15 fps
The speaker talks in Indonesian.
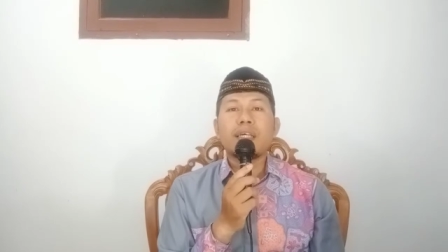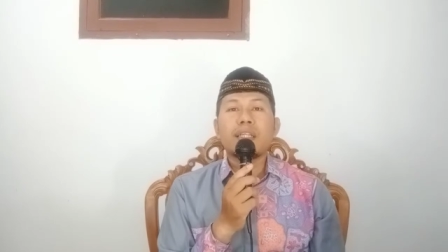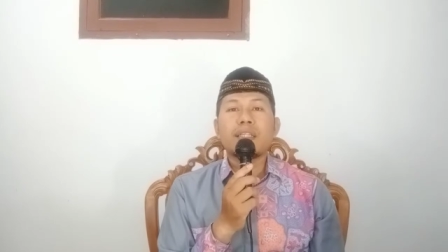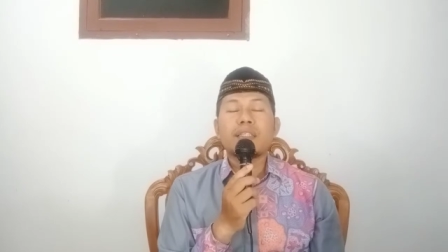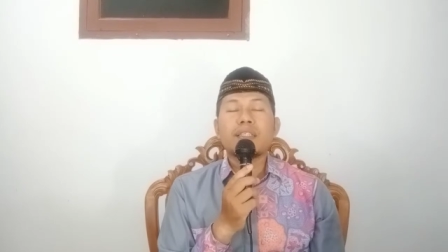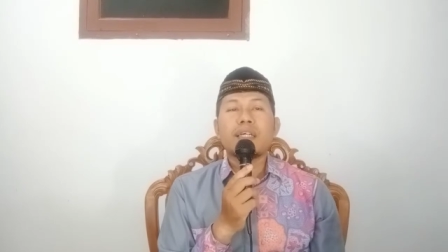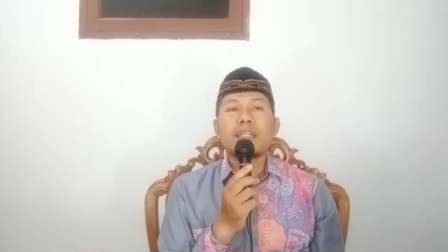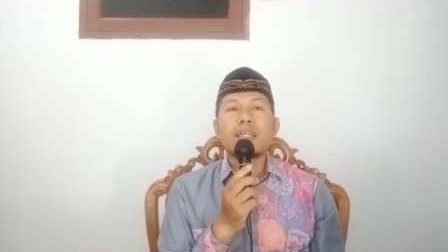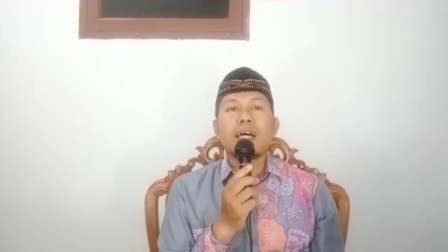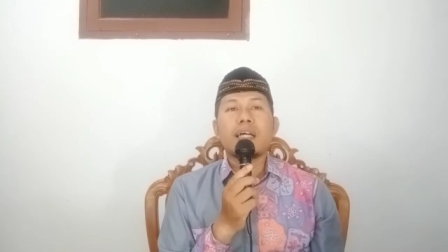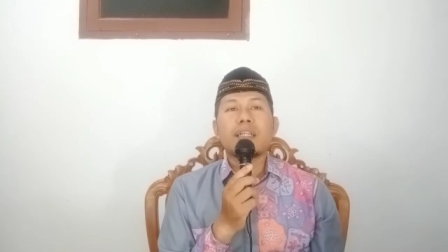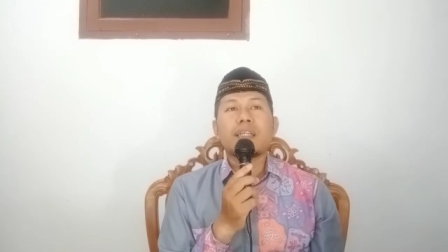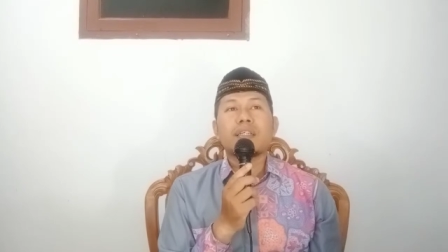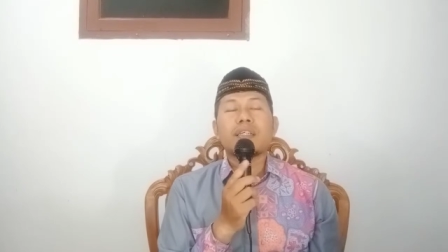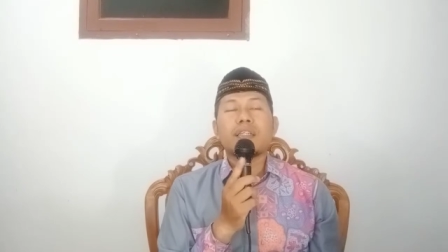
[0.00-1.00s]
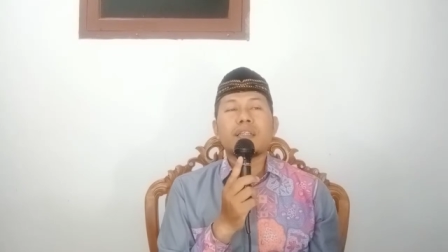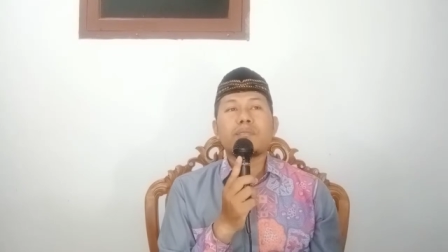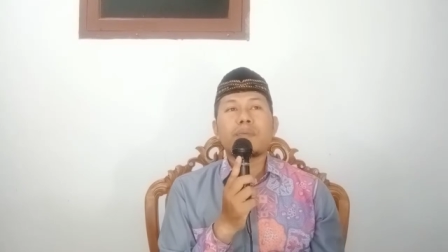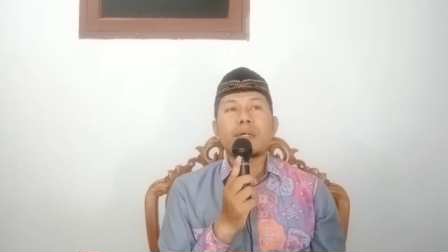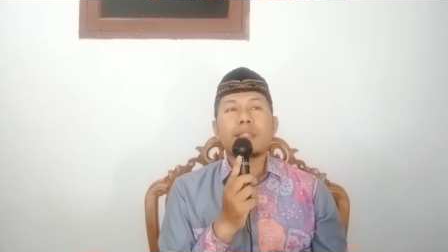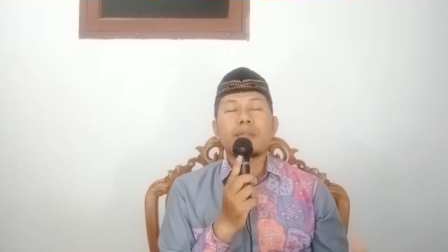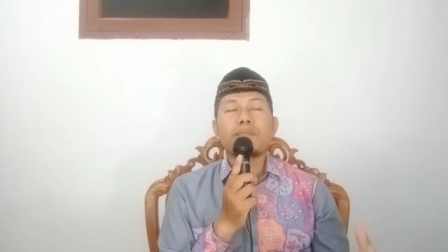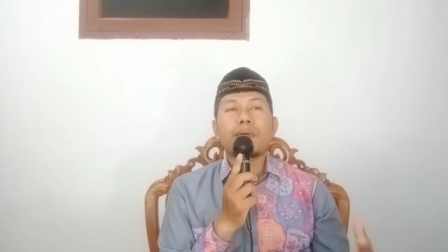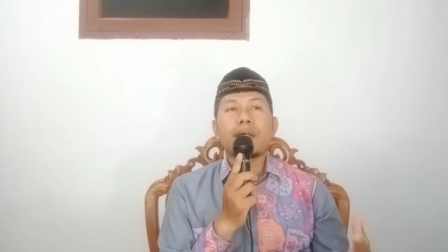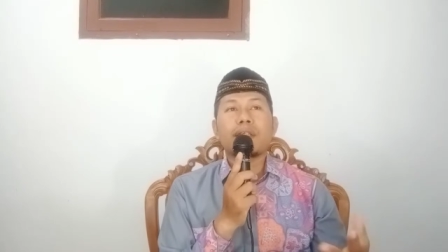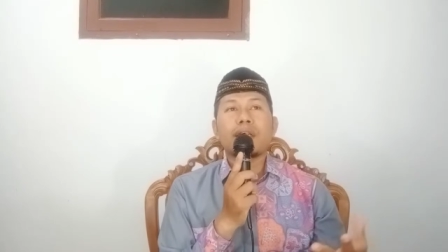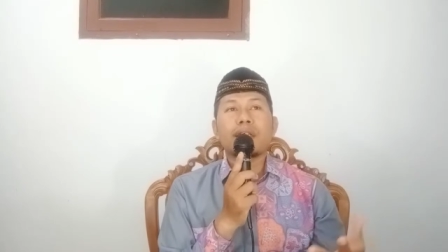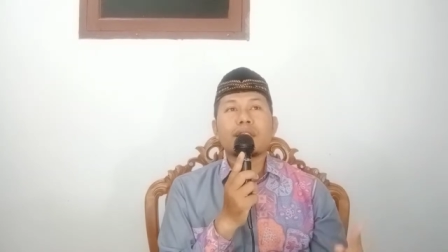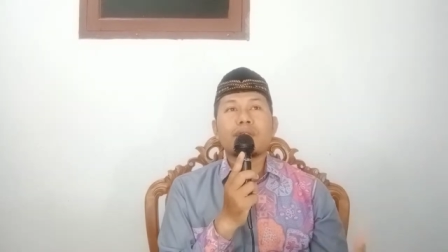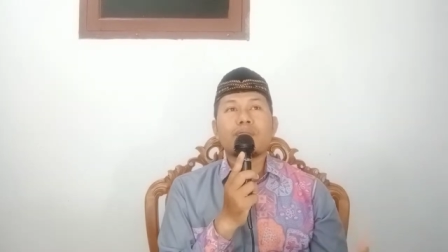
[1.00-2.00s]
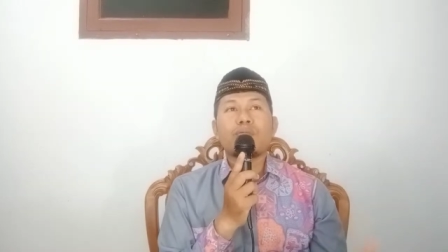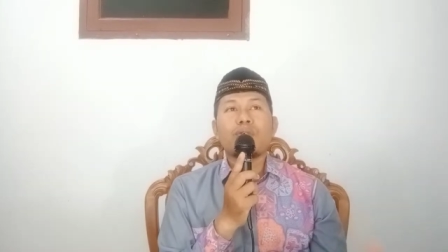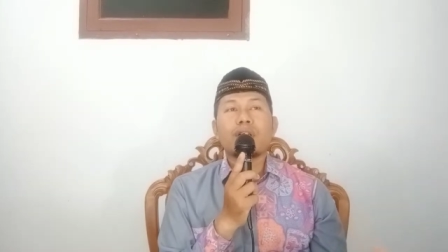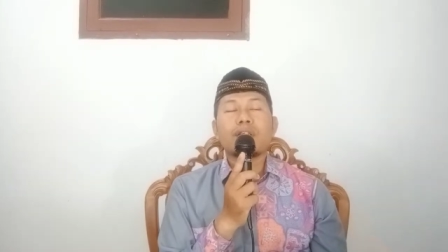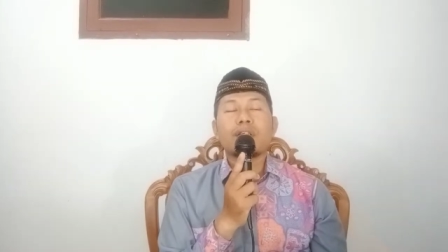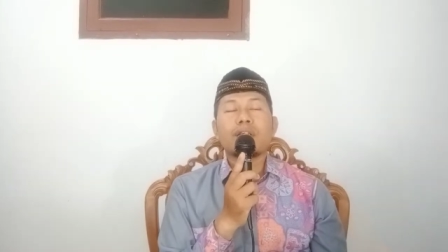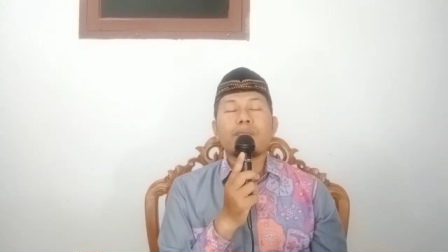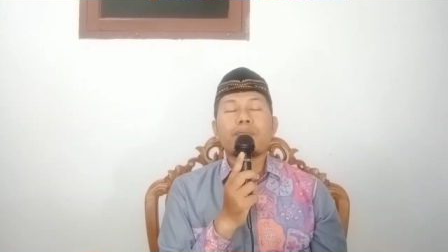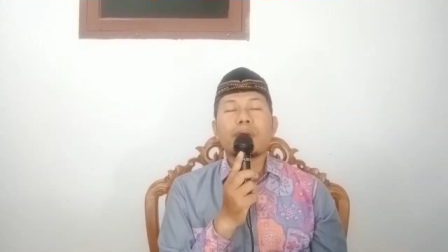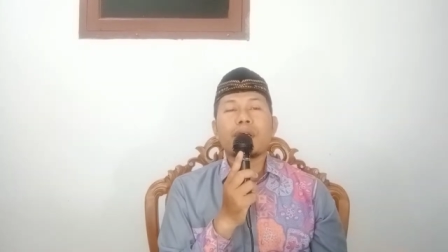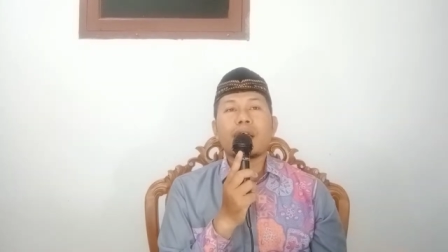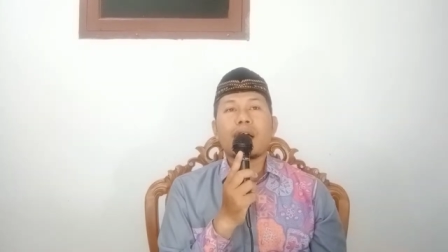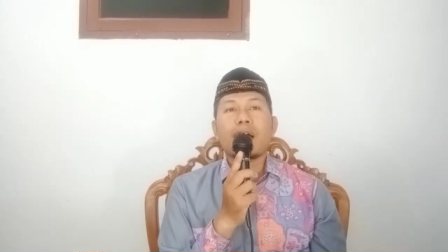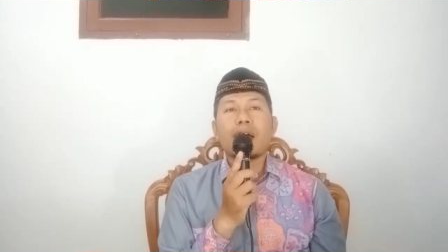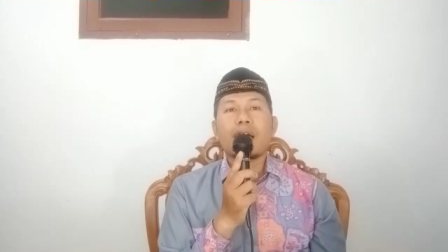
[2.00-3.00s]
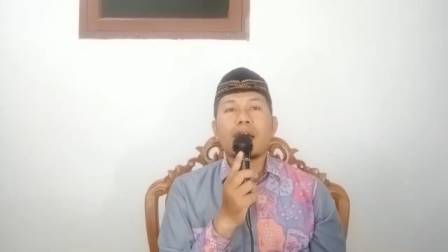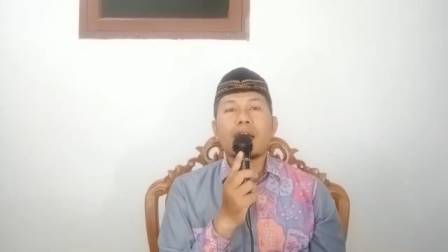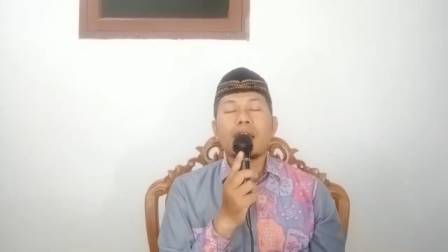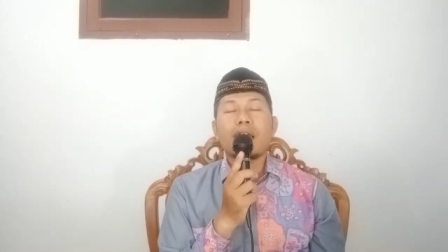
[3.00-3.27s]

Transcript: Di sana ada satu tempat-tempat yang terbuat dari perak,